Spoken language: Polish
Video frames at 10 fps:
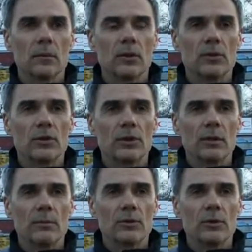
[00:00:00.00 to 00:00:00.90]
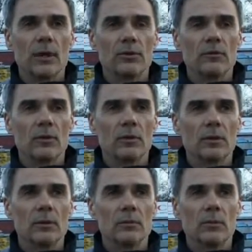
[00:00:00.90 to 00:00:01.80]
Chociaż dzisiaj ten mecz inaczej
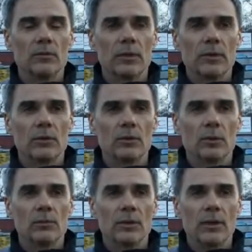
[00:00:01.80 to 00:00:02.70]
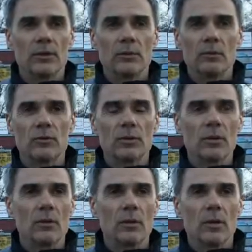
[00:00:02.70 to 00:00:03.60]
wyglądał, było widać, że ci chłopcy dali
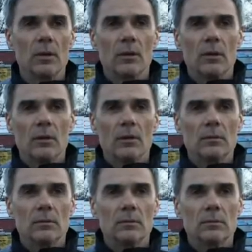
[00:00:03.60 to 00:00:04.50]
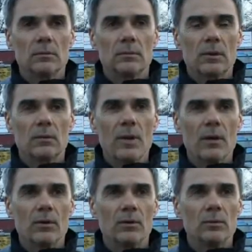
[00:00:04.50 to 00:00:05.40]
wszystko. Mm, taką
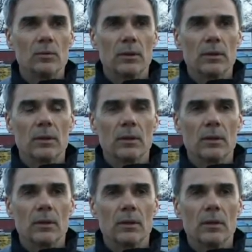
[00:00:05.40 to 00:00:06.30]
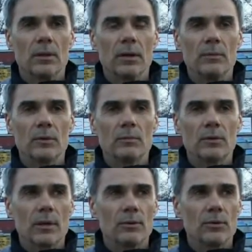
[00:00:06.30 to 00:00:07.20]
nagrodą był ten remis.
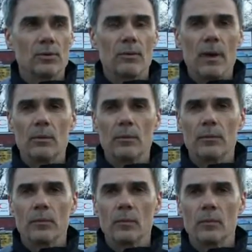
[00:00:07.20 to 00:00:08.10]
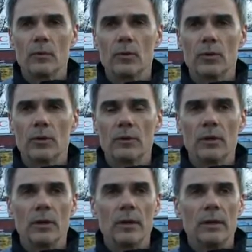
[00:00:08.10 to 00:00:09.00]
Myślałem, że dotrzymają do
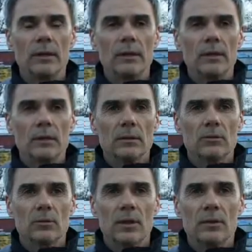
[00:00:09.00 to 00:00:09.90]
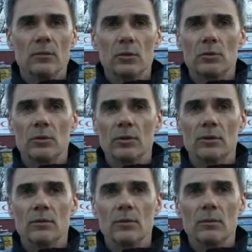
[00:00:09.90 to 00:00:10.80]
dogrywki. Rzut karny w
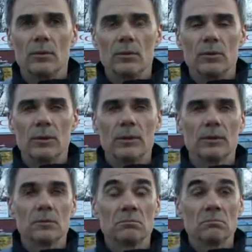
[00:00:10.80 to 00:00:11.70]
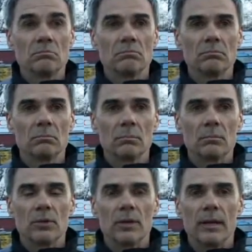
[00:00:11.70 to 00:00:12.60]
89 minucie.
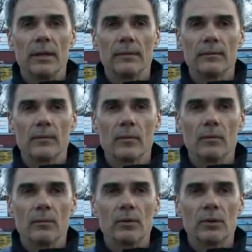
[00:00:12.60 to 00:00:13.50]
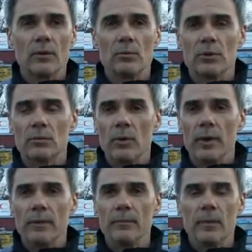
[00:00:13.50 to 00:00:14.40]
Przegrana. Pożegnaliśmy się z
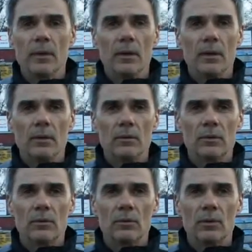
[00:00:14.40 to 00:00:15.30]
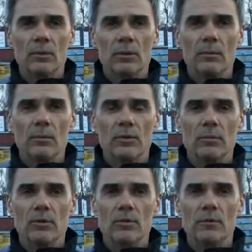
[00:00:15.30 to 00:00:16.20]
pucharem. Koncentrujemy się na
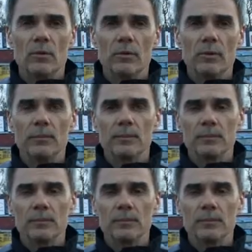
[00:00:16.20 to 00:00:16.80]
najbliższym meczu z Wołowem.